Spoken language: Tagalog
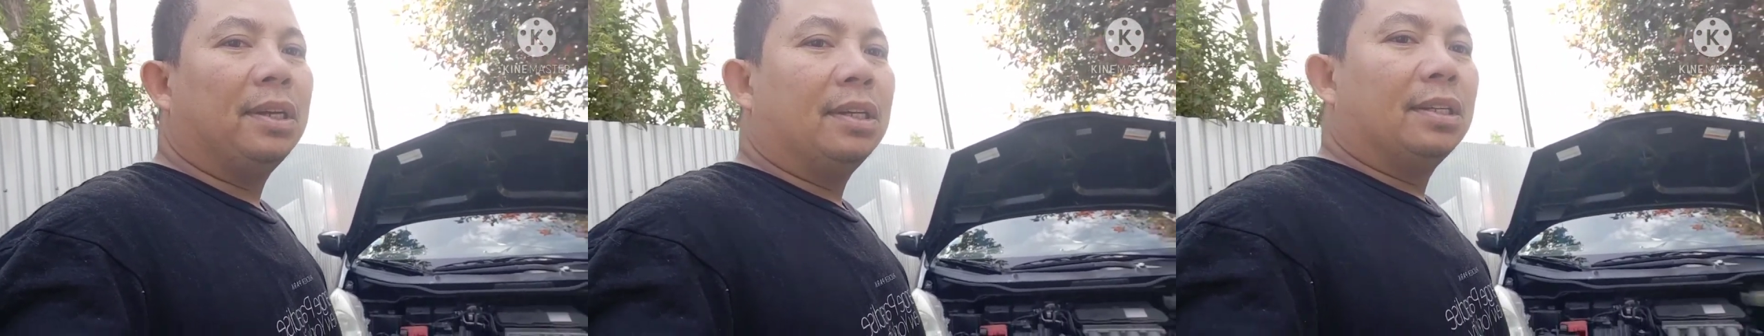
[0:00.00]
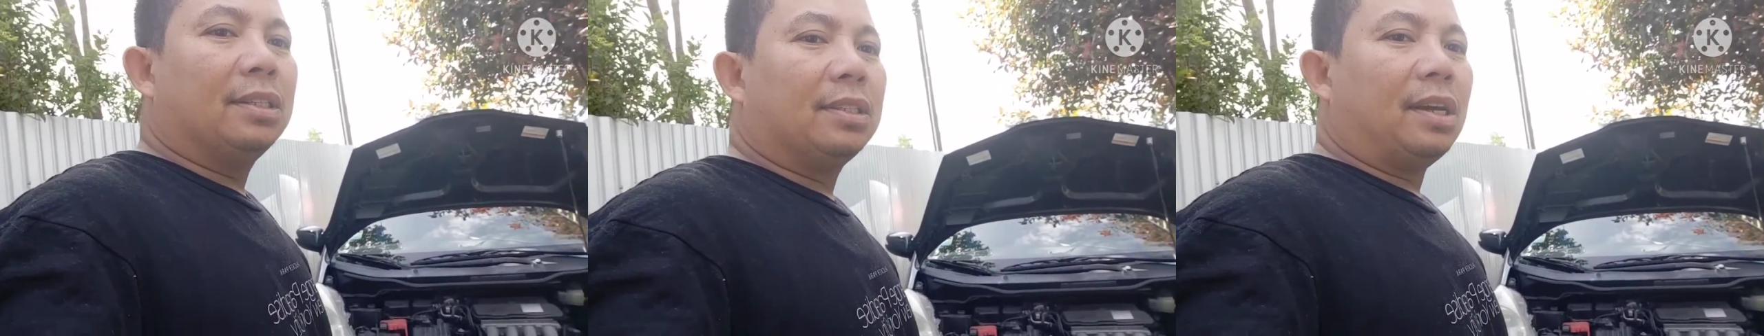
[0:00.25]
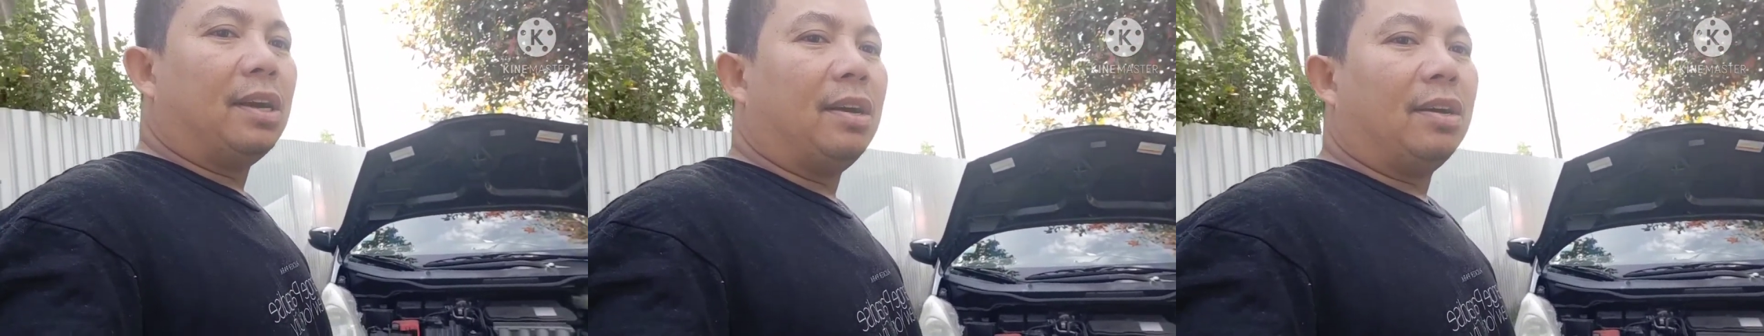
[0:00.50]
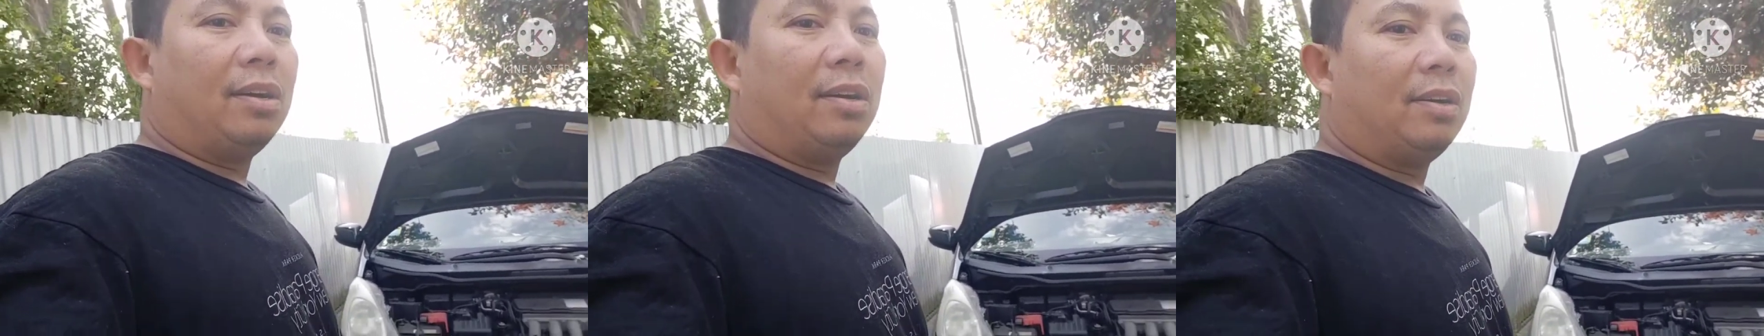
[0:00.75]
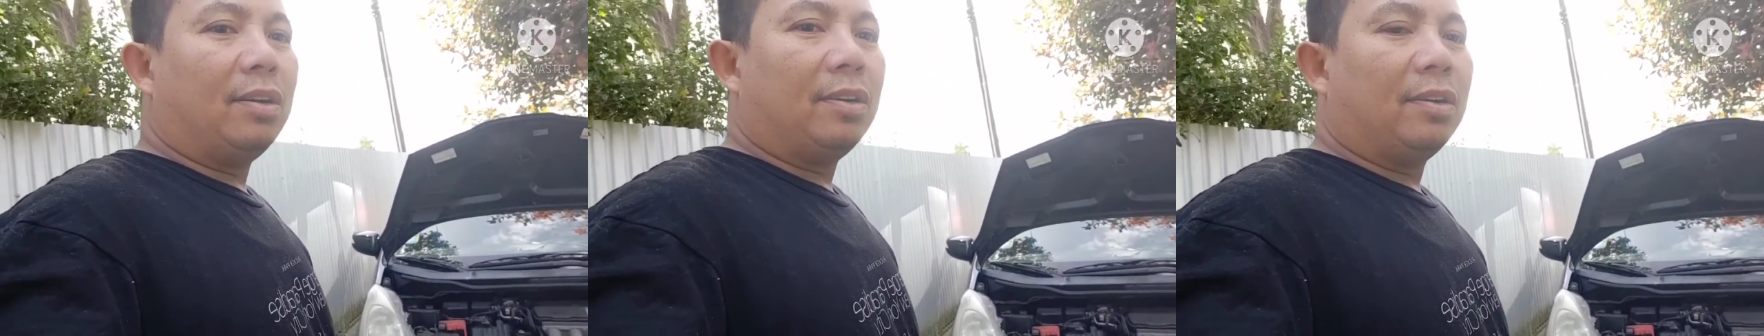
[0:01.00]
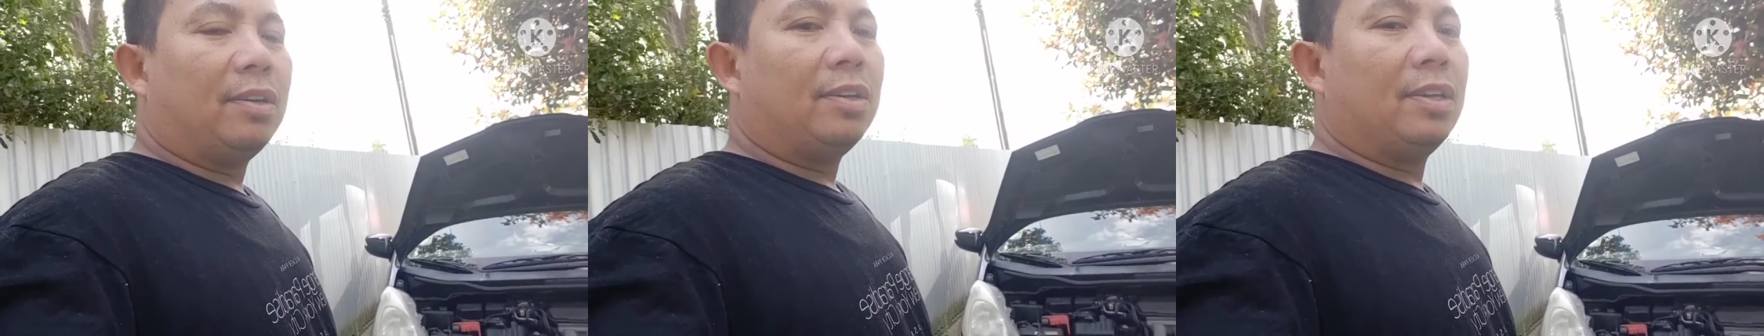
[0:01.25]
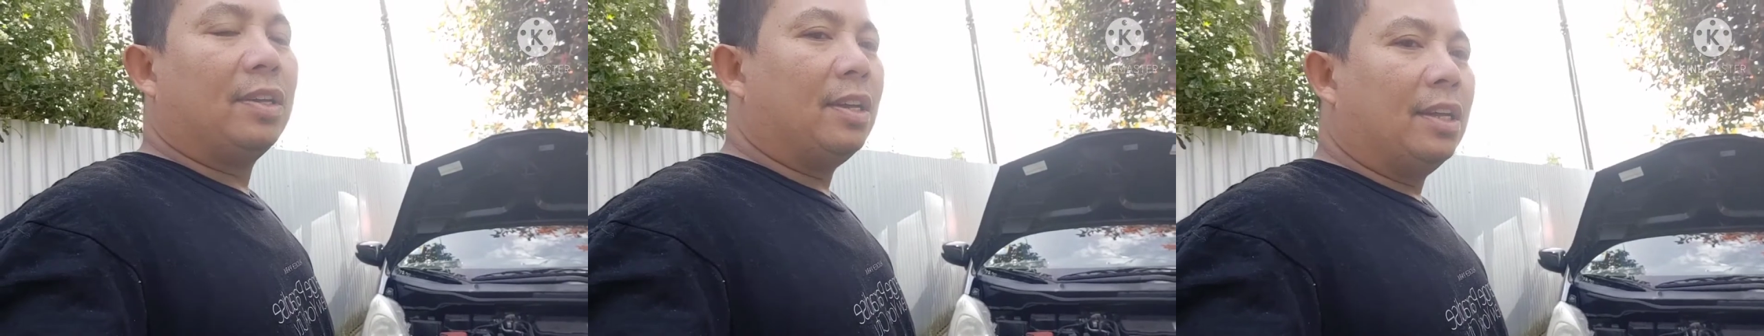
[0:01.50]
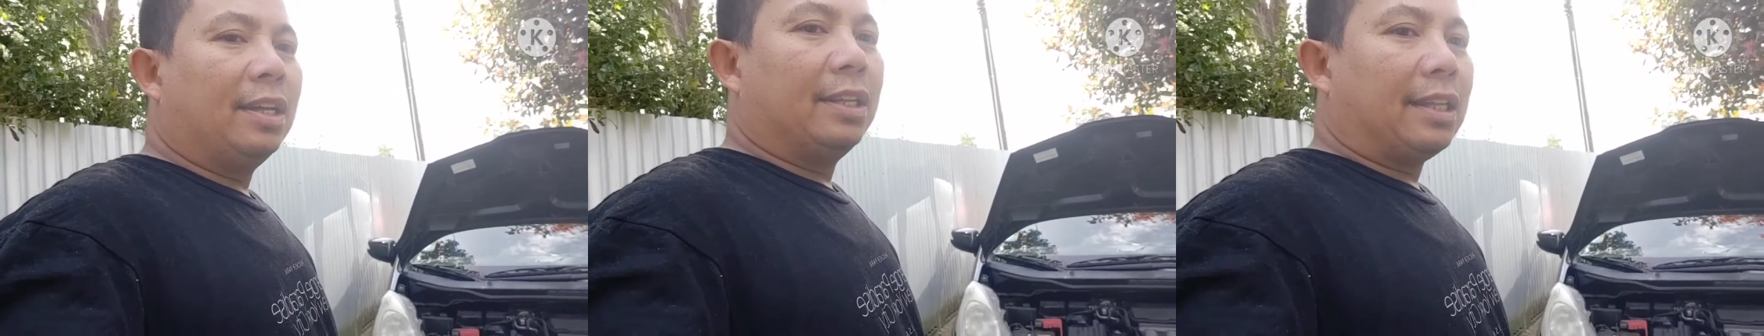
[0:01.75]
So
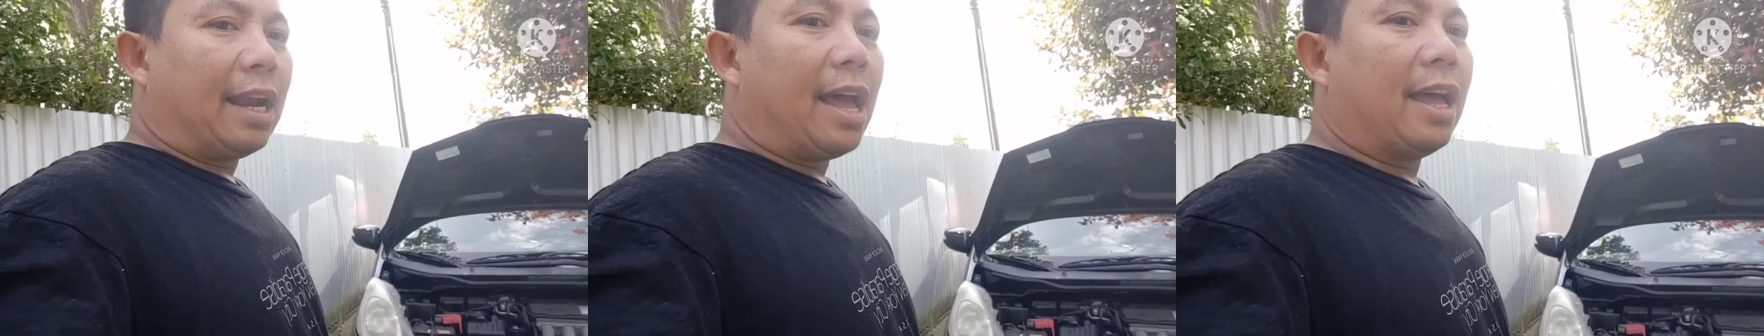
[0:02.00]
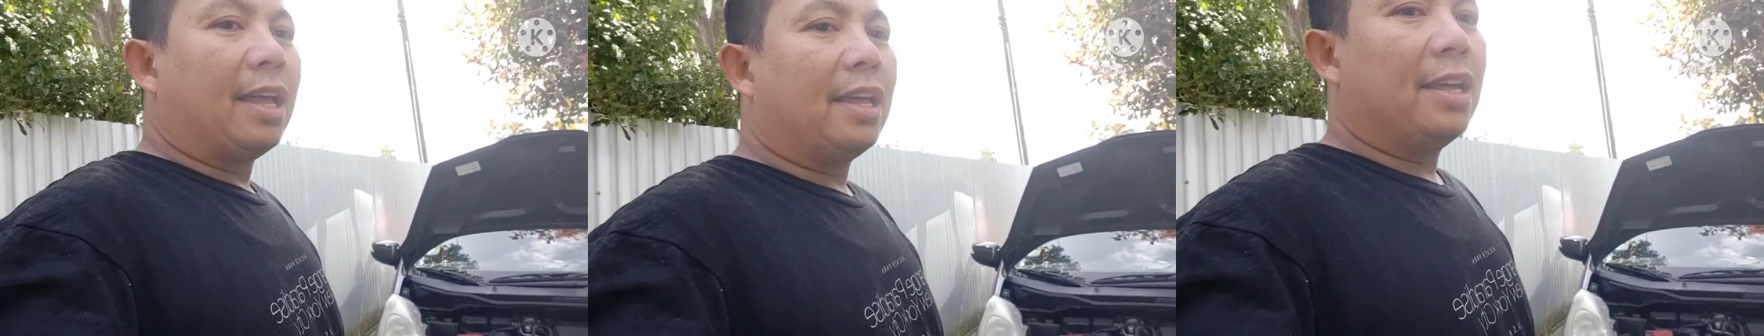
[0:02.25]
tara.